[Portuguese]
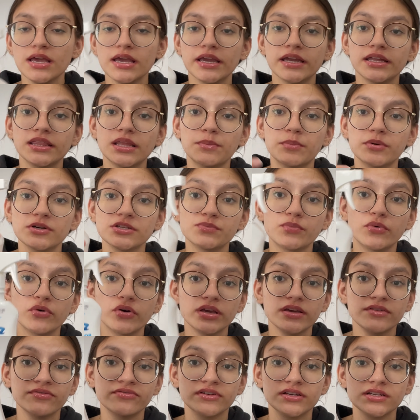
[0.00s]
e depois
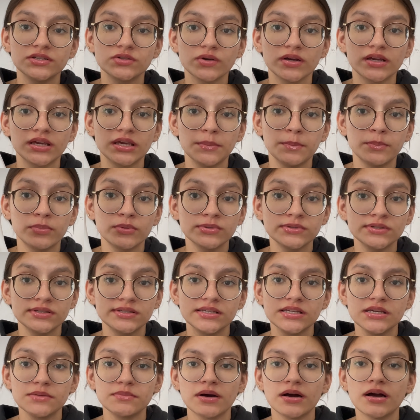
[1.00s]
borrifa isso aqui por
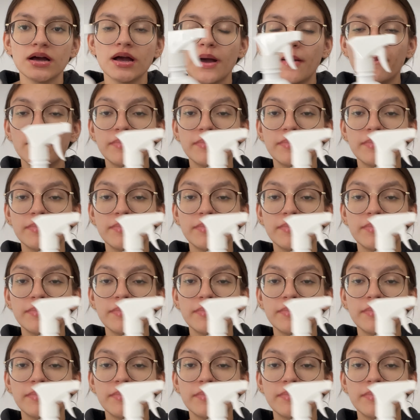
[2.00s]
cima